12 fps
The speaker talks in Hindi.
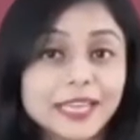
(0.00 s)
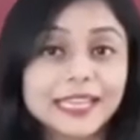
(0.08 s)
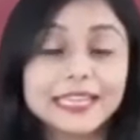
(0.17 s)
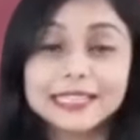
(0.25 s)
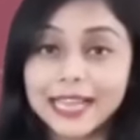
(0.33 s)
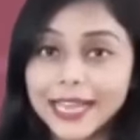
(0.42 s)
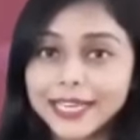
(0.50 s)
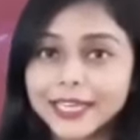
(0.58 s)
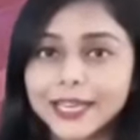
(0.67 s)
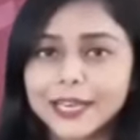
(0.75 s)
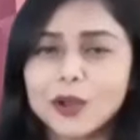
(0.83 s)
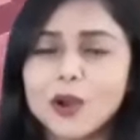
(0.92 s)
करें लाइक
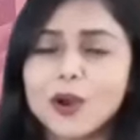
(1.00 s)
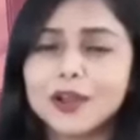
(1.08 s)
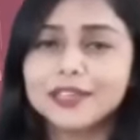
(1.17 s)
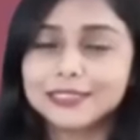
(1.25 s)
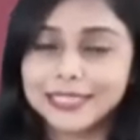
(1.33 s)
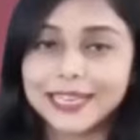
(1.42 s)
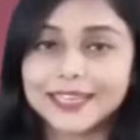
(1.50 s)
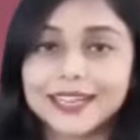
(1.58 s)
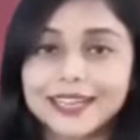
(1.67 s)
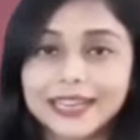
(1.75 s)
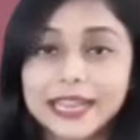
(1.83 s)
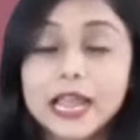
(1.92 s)
करें और शेयर
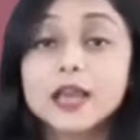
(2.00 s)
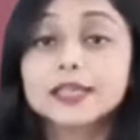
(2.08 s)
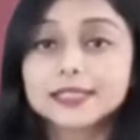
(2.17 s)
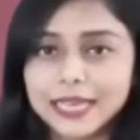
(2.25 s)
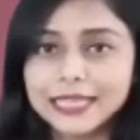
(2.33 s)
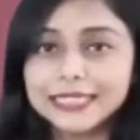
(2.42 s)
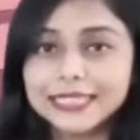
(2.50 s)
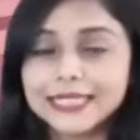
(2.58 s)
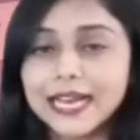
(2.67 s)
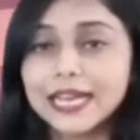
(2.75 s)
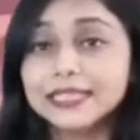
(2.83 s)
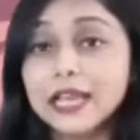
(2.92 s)
करें साथ ही
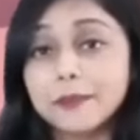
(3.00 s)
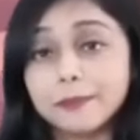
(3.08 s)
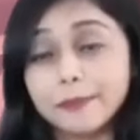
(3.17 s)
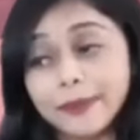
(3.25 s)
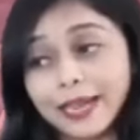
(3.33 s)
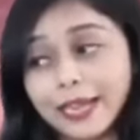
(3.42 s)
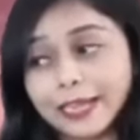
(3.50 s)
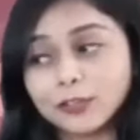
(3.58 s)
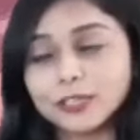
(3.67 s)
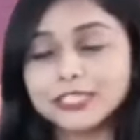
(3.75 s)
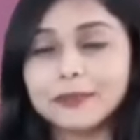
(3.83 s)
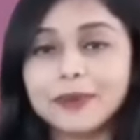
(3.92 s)
साथ बेल
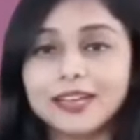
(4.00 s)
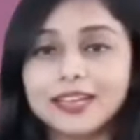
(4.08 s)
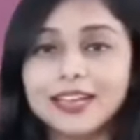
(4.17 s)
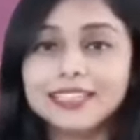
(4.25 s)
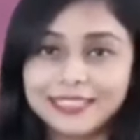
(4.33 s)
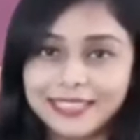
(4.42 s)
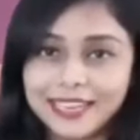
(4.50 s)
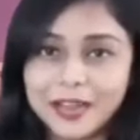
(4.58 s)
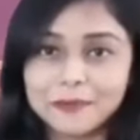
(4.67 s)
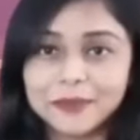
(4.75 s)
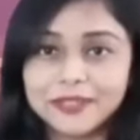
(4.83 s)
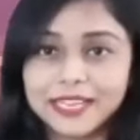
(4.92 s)
आइकन दबाना
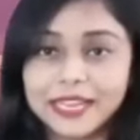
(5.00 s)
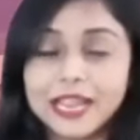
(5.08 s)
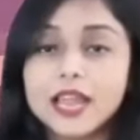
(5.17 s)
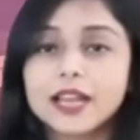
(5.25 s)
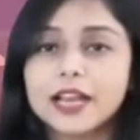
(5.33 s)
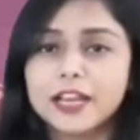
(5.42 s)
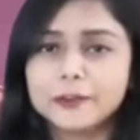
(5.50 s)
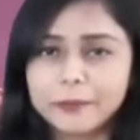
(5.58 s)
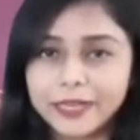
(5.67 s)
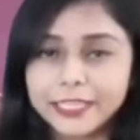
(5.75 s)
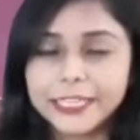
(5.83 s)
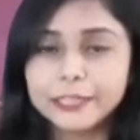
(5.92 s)
ना भूलें
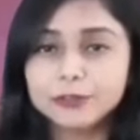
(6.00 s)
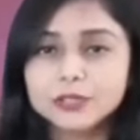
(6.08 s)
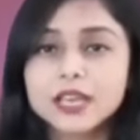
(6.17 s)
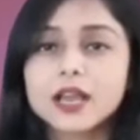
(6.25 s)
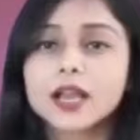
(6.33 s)
खटपट न्यूज